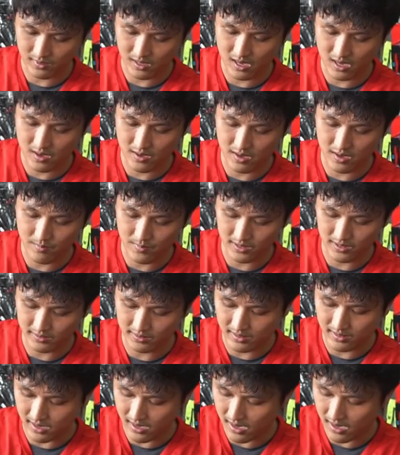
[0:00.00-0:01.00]
thì mình
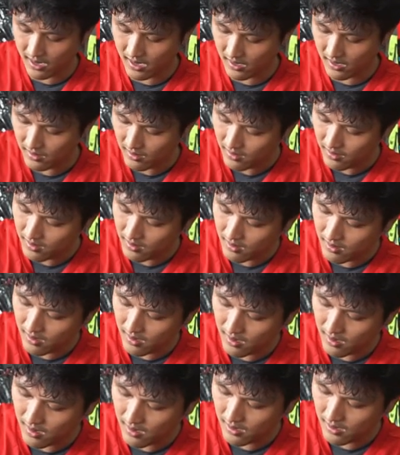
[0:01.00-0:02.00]
sẽ
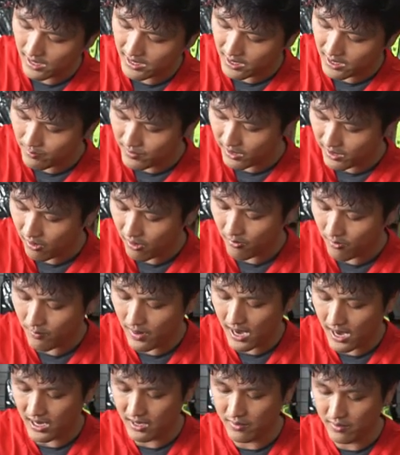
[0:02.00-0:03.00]
à, lấy cái miếng lót
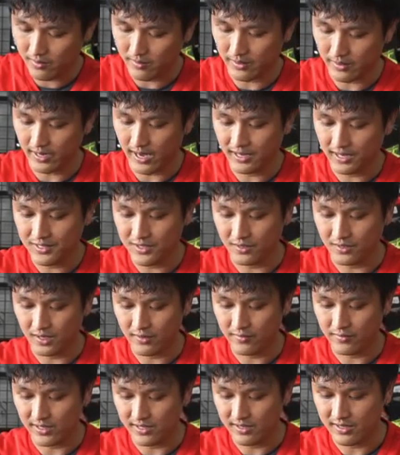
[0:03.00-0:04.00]
má để mà mình án chừng
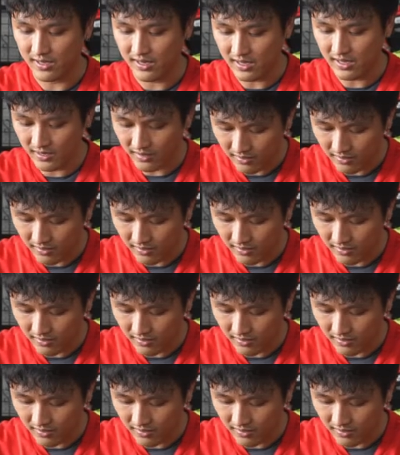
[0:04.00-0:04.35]
cái vị trí